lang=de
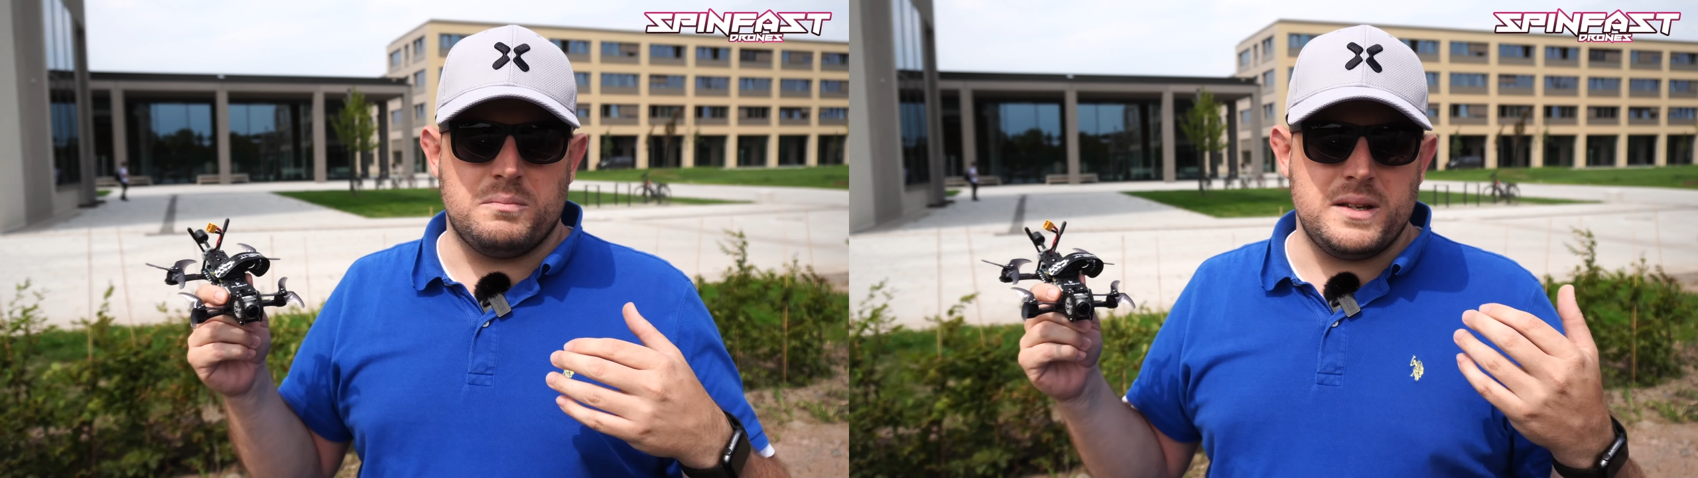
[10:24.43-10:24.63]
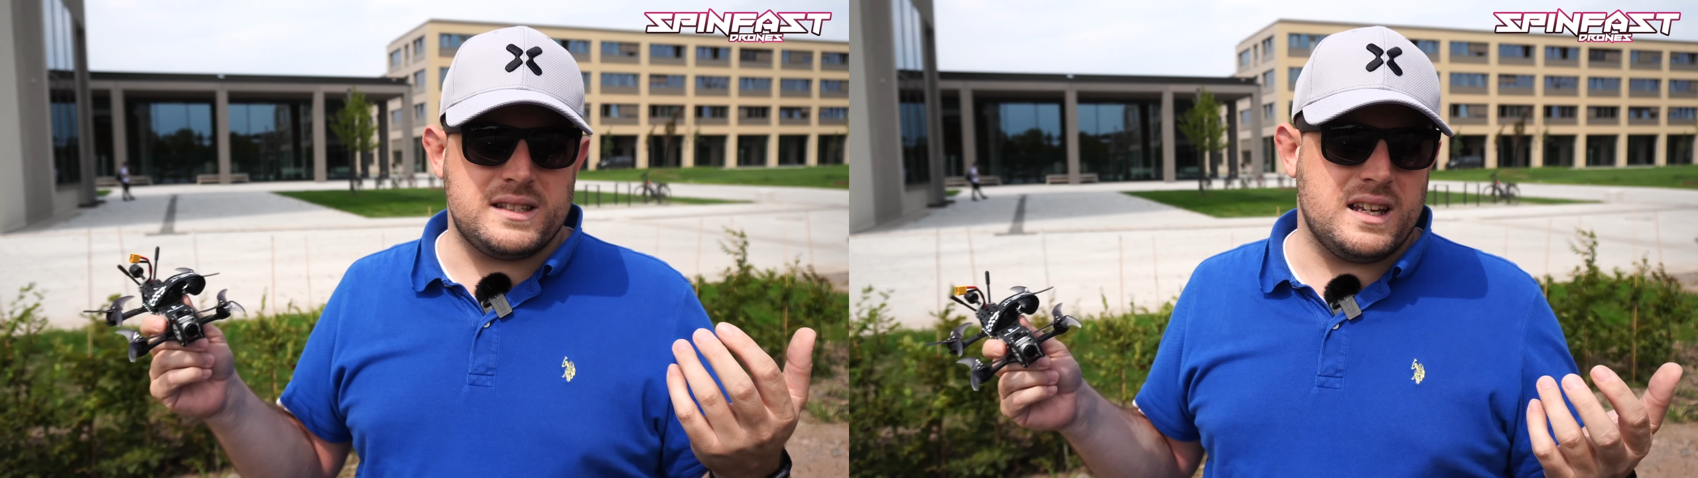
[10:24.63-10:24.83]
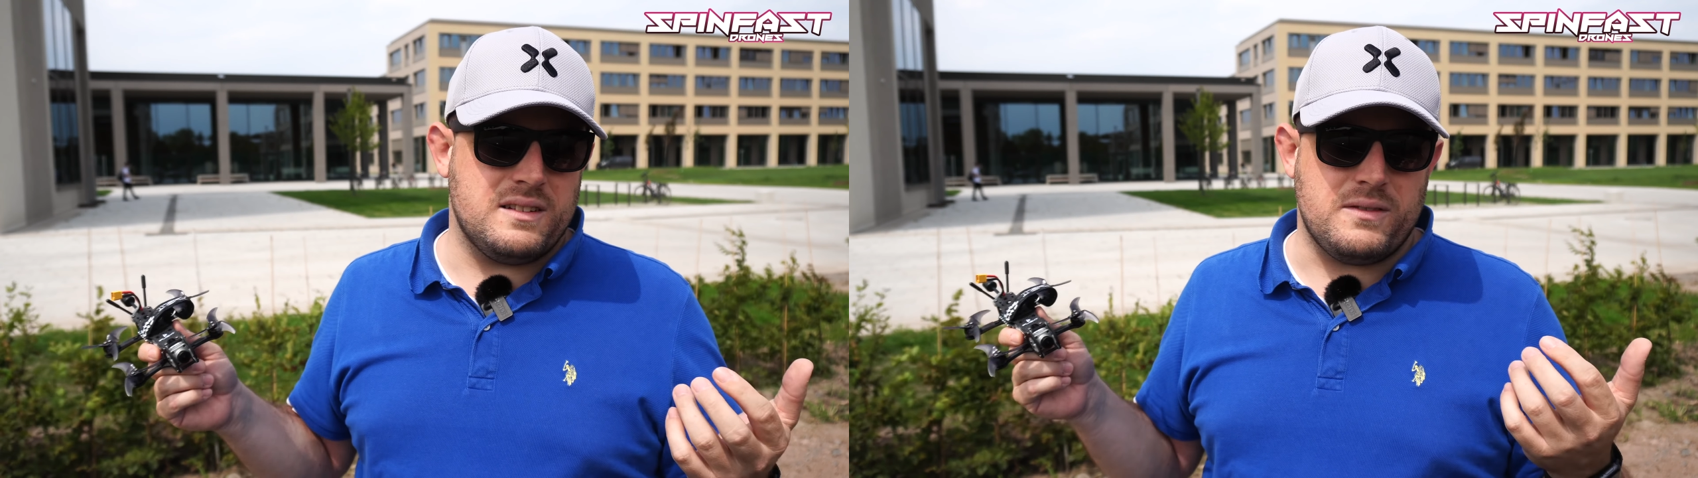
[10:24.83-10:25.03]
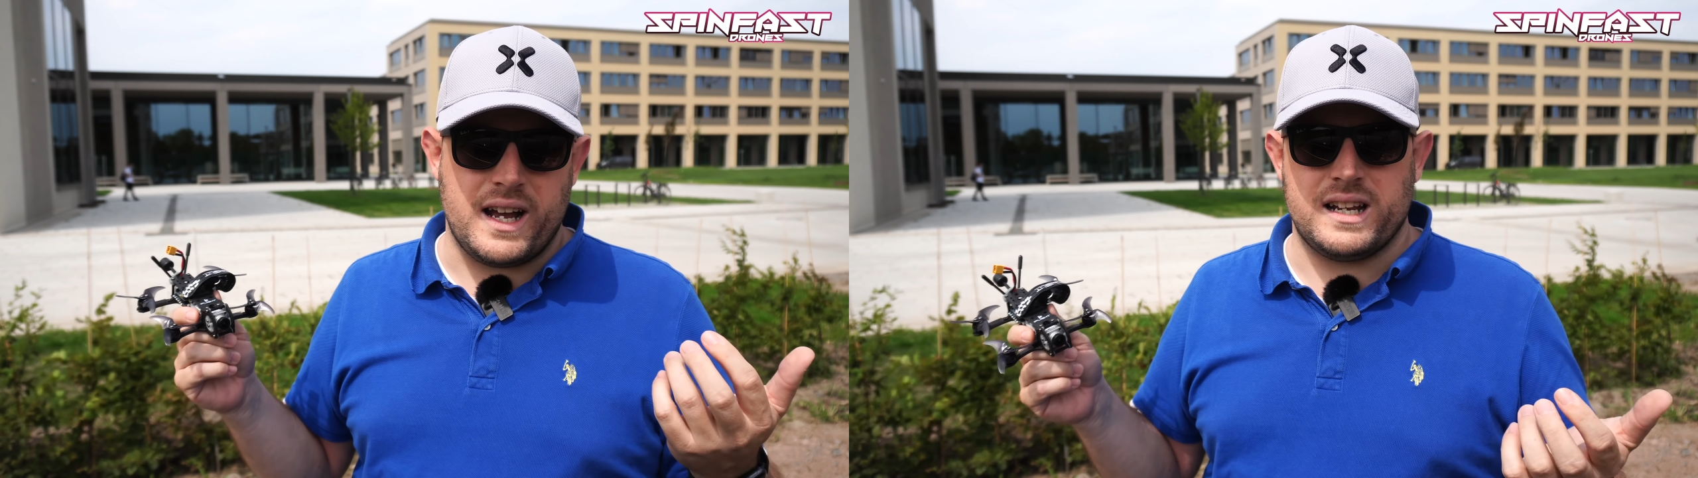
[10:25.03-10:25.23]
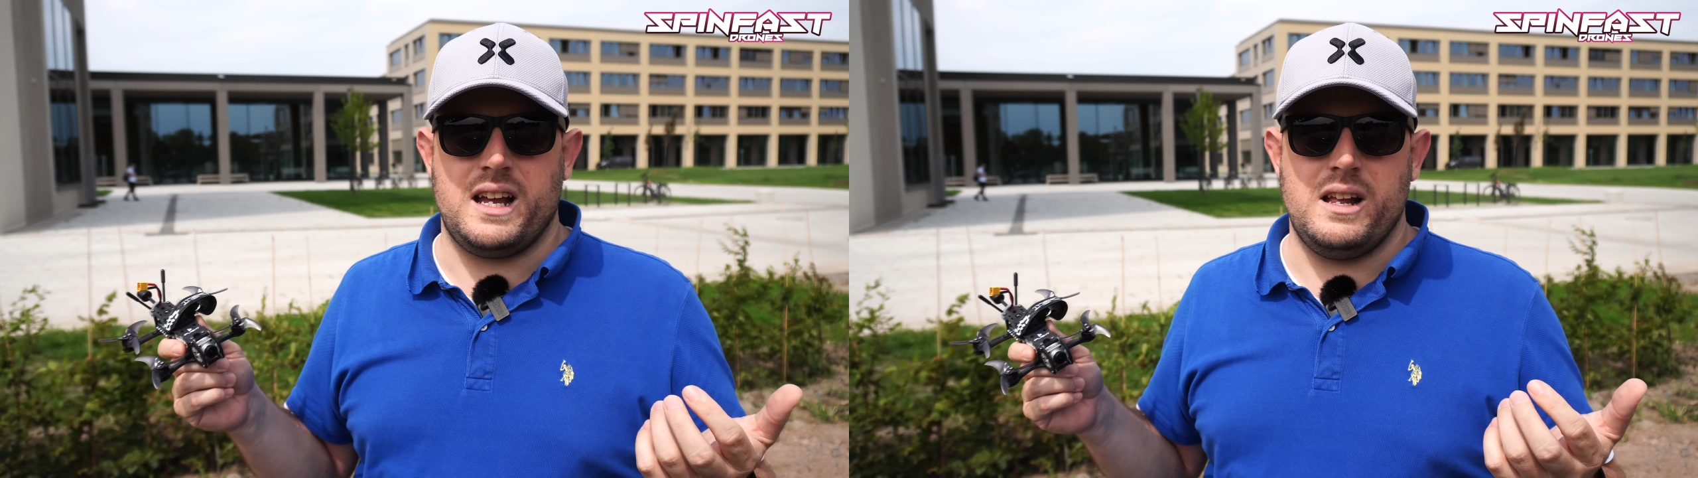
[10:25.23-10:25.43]
bisschen
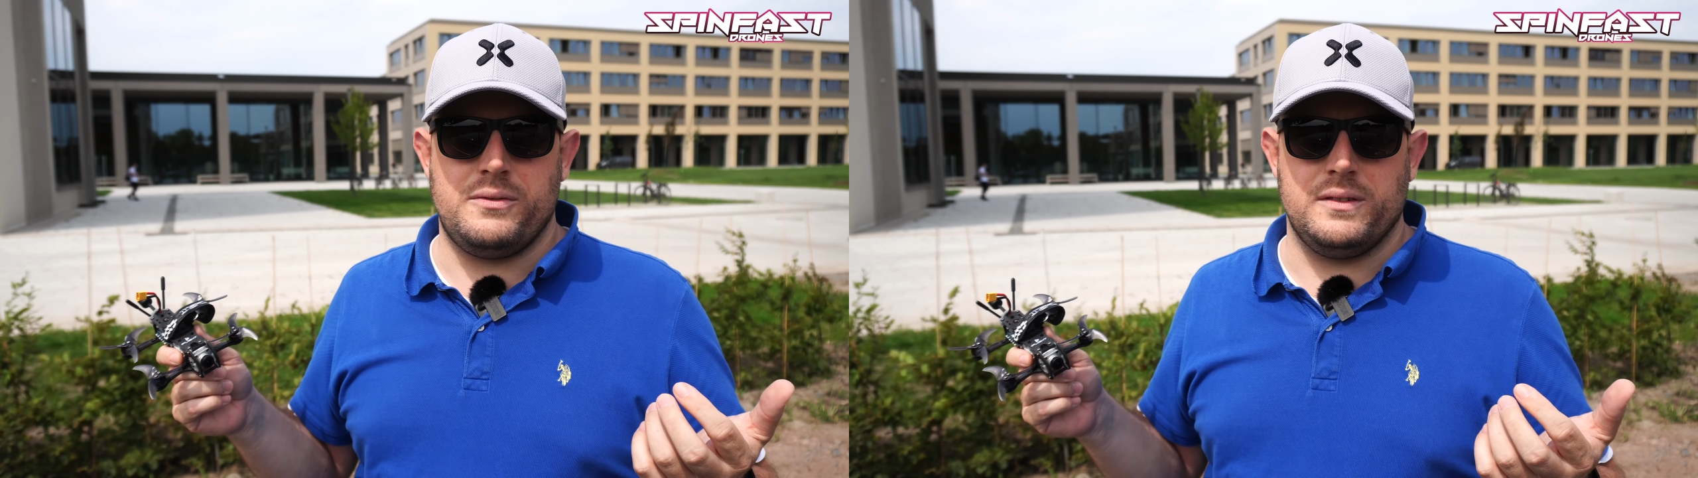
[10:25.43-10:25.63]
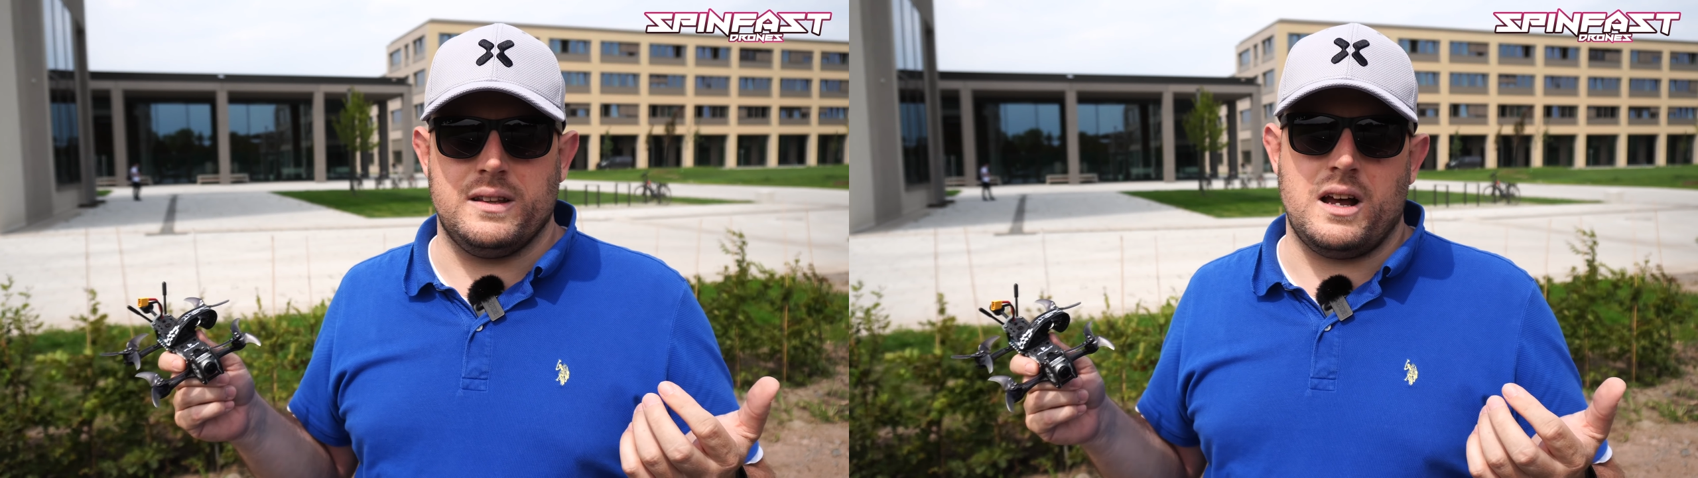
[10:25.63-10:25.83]
weiterhelfen,